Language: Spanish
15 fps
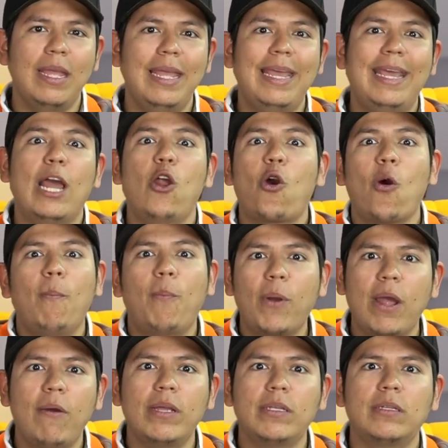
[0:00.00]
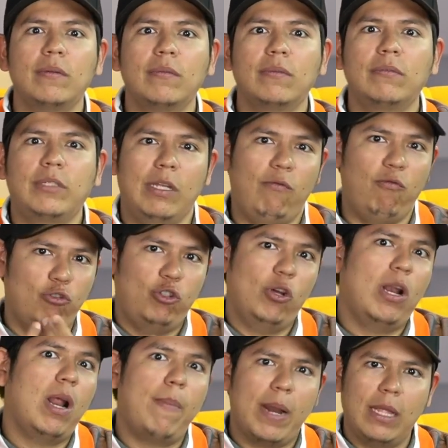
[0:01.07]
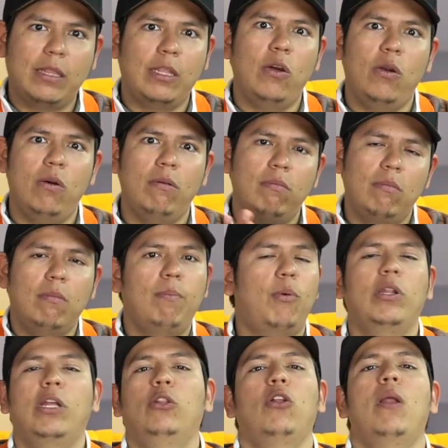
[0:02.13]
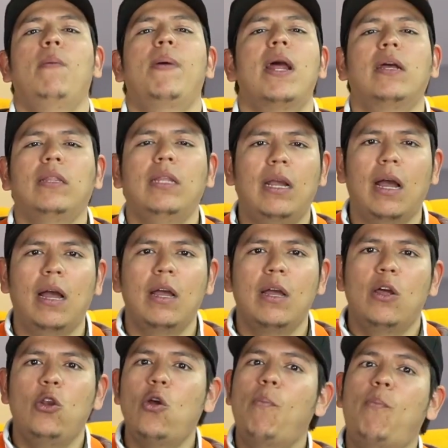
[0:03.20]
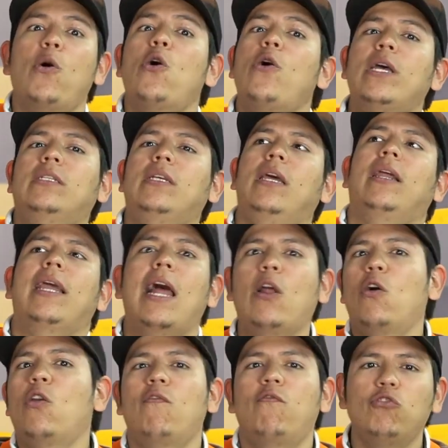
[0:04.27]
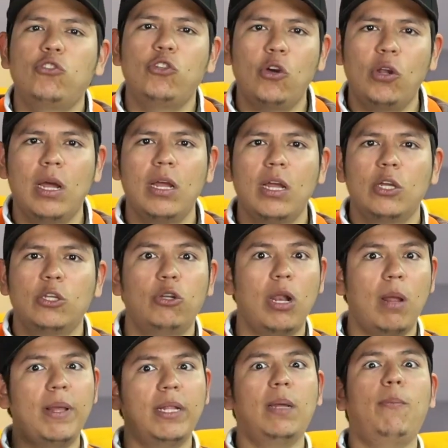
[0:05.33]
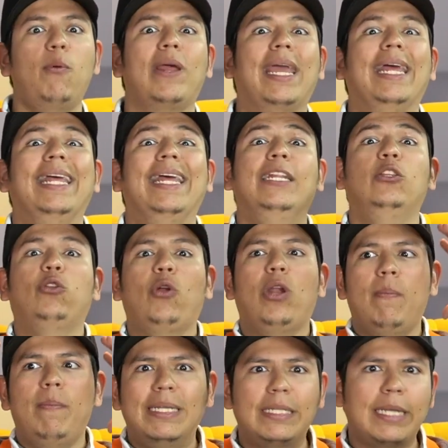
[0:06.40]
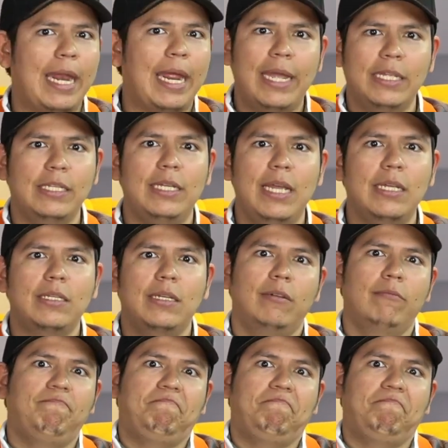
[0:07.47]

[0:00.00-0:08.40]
y que lo compruebes si funciona para ti o no, poniéndolo en práctica. No puedo decir que algo no funciona solamente porque dentro de mis creencias